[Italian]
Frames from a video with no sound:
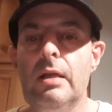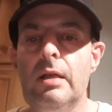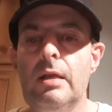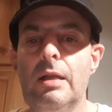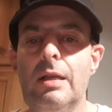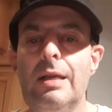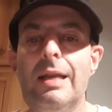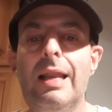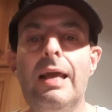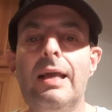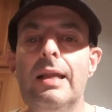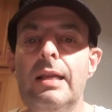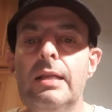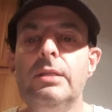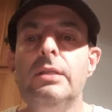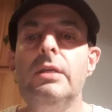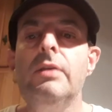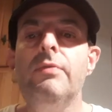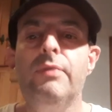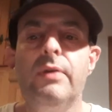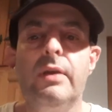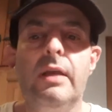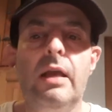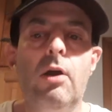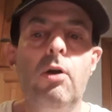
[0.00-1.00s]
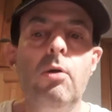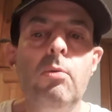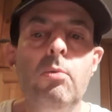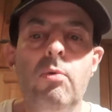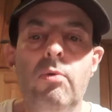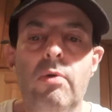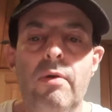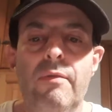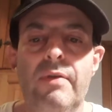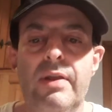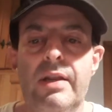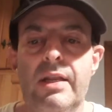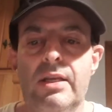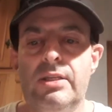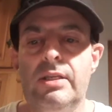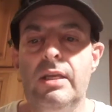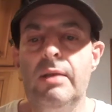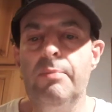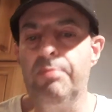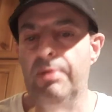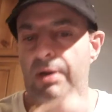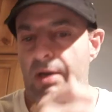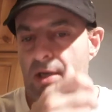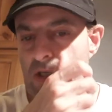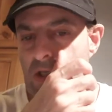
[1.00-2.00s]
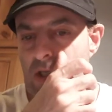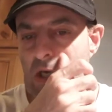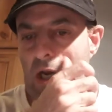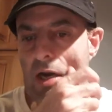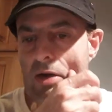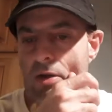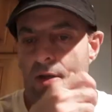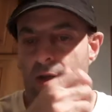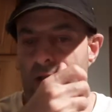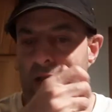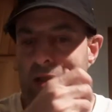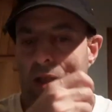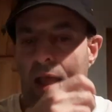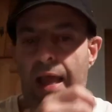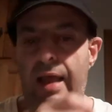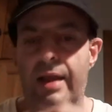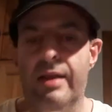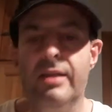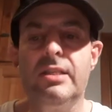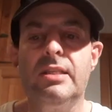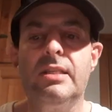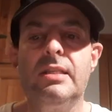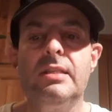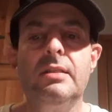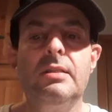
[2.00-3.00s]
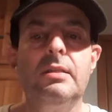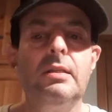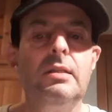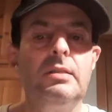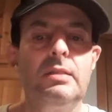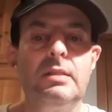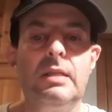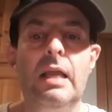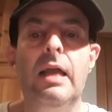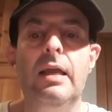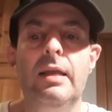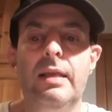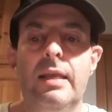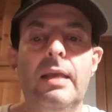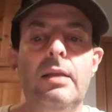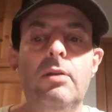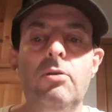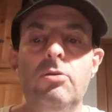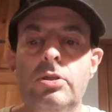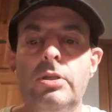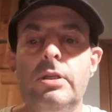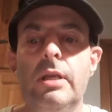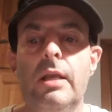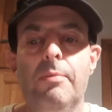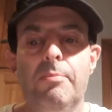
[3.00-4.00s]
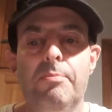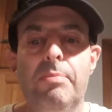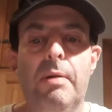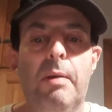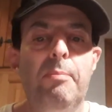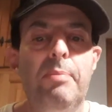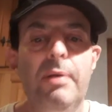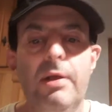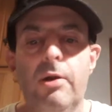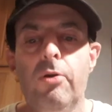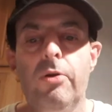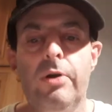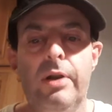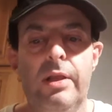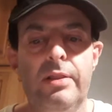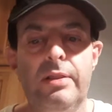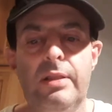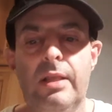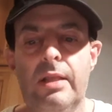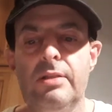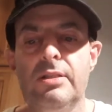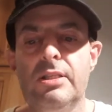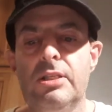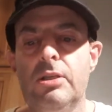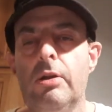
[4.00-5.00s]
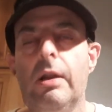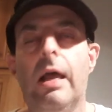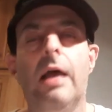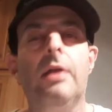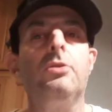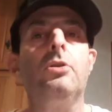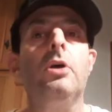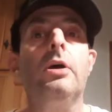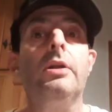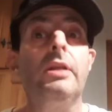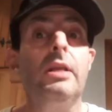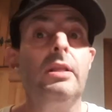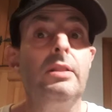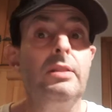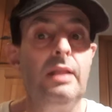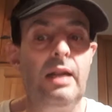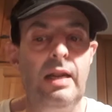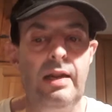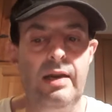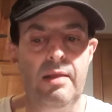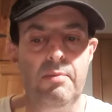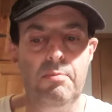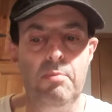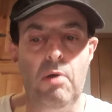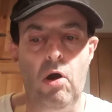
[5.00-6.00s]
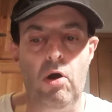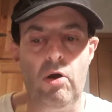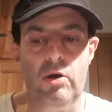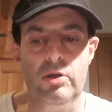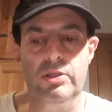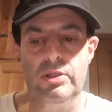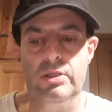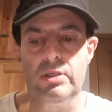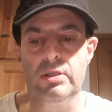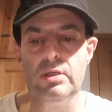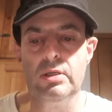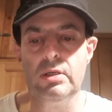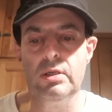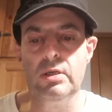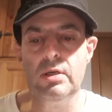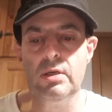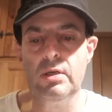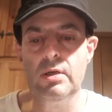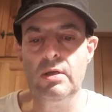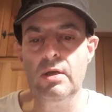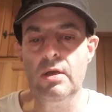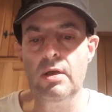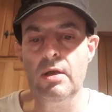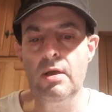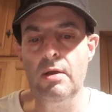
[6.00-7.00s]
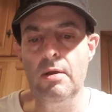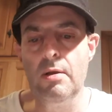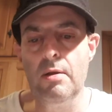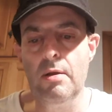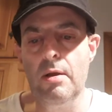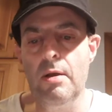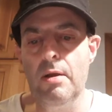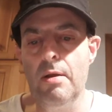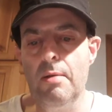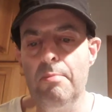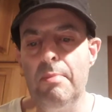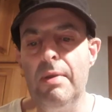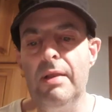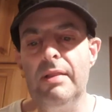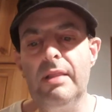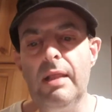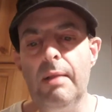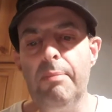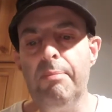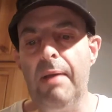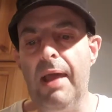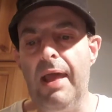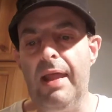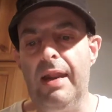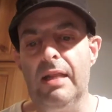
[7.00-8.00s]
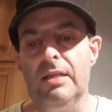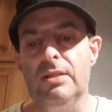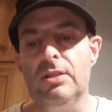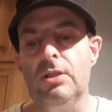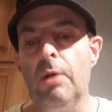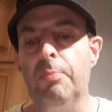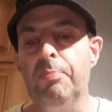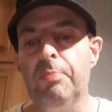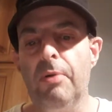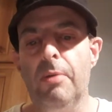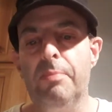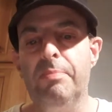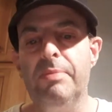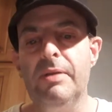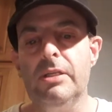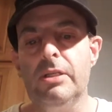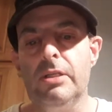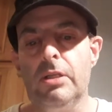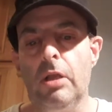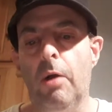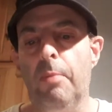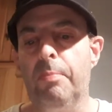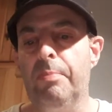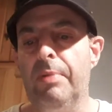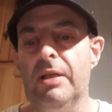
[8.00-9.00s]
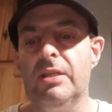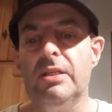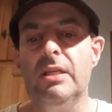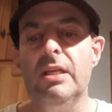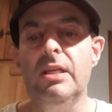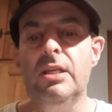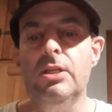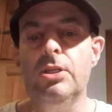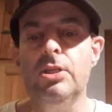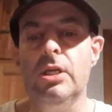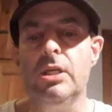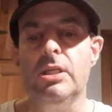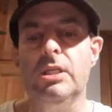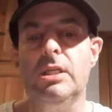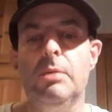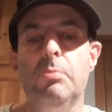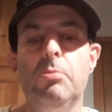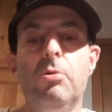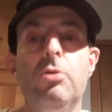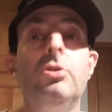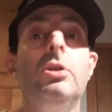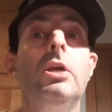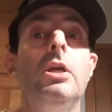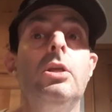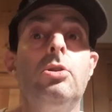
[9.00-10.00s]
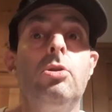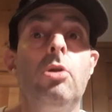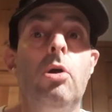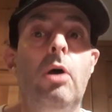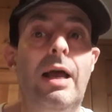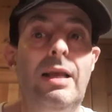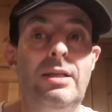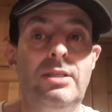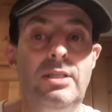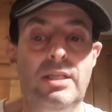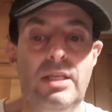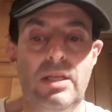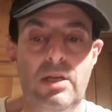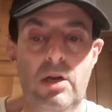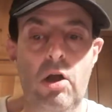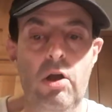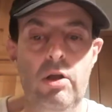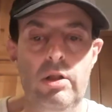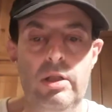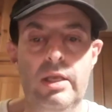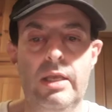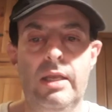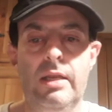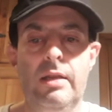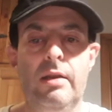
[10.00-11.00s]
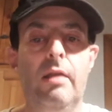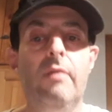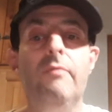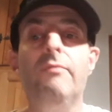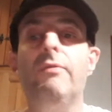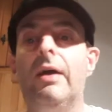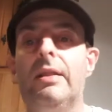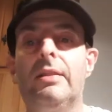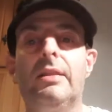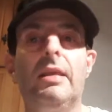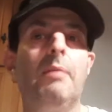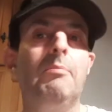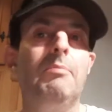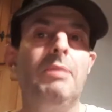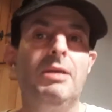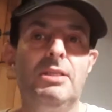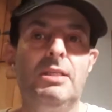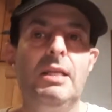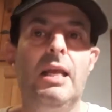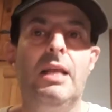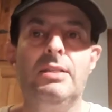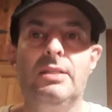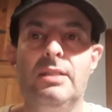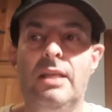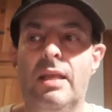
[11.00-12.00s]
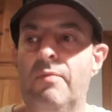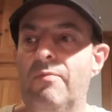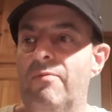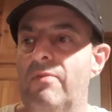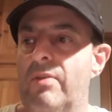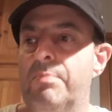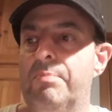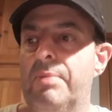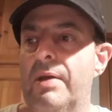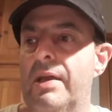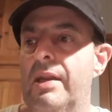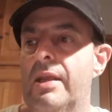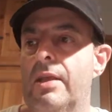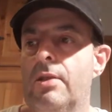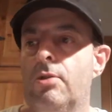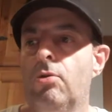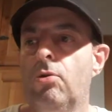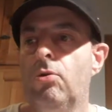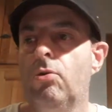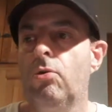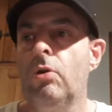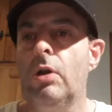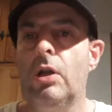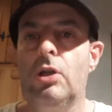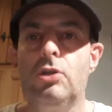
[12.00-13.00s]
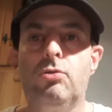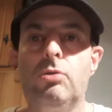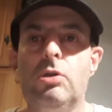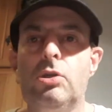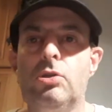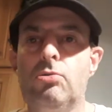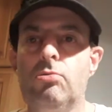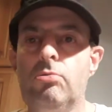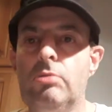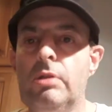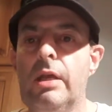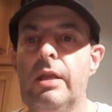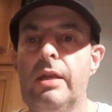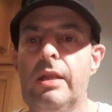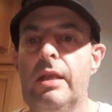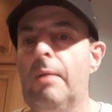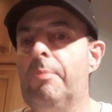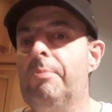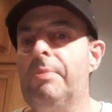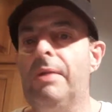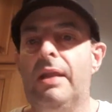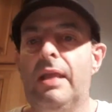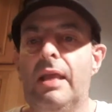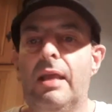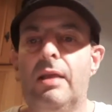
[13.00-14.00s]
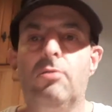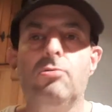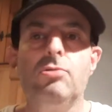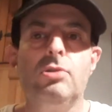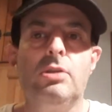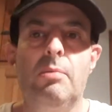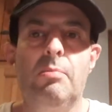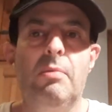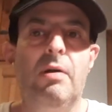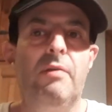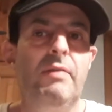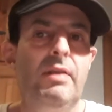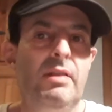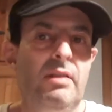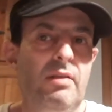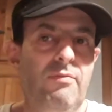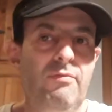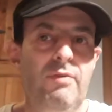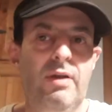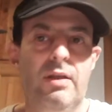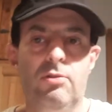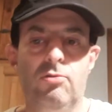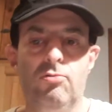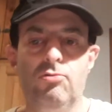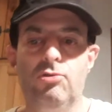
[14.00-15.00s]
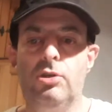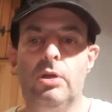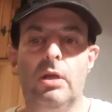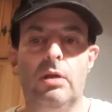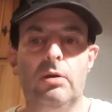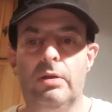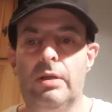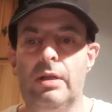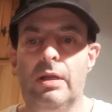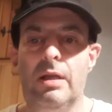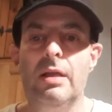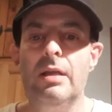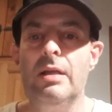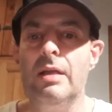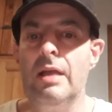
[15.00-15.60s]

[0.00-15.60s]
La classifica comunque vede sempre Ricciardo in testa, che non sembra per ora intenzionato a rientrare ai box mentre Perez dopo il pit stop è sedicesimo dietro a Sirotkin, infatti abbastanza inviperito con la sua scuderia perché cosa mi avete fatto uscire, eh,